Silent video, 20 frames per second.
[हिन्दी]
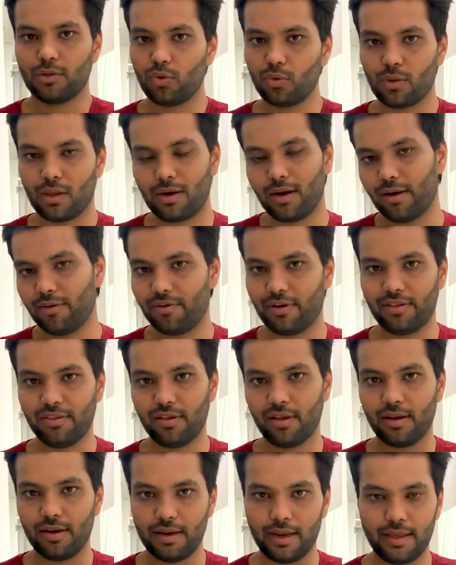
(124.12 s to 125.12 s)
का तो ज़्यादा डिफरेंस
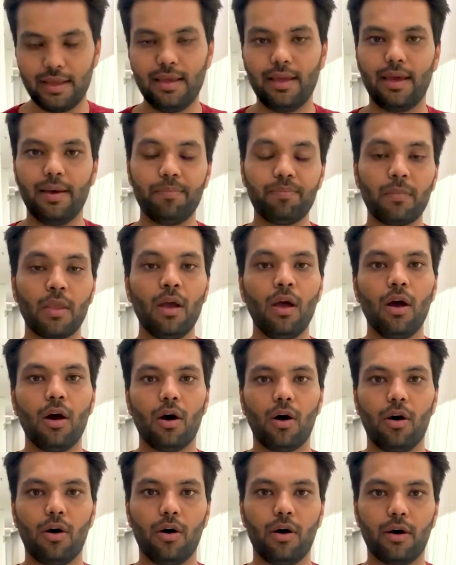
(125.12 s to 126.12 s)
नहीं है
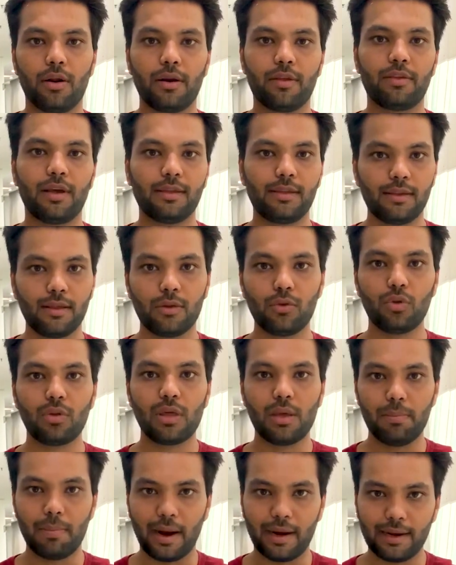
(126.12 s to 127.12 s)
और साथ ही साथ जो
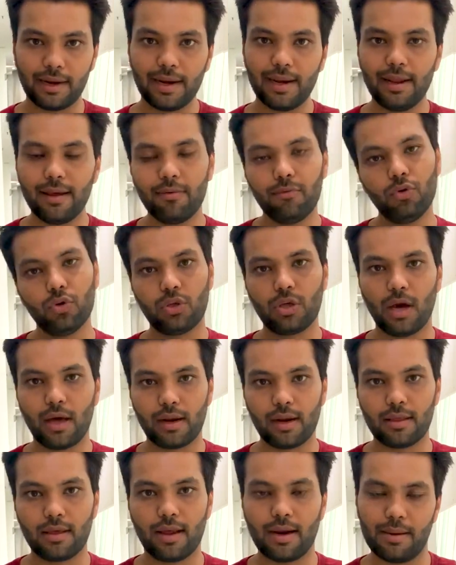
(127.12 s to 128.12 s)
इसकी बैटरी है वो चार
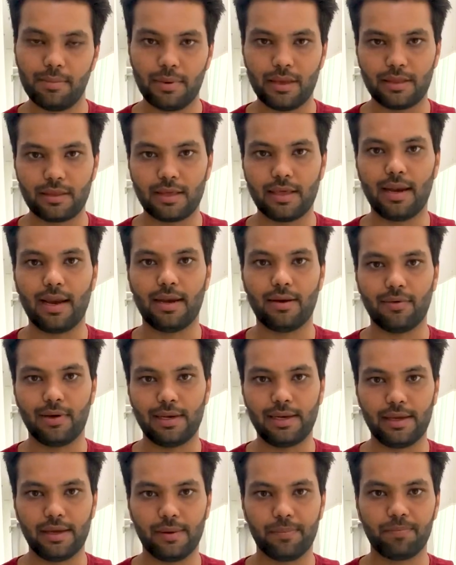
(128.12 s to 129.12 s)
हज़ार की रहने
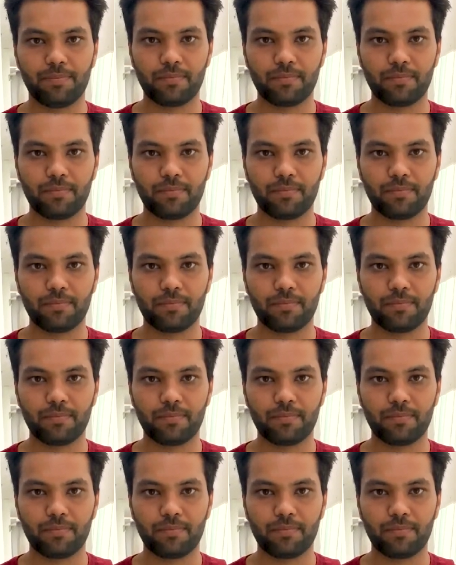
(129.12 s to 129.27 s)
वाली है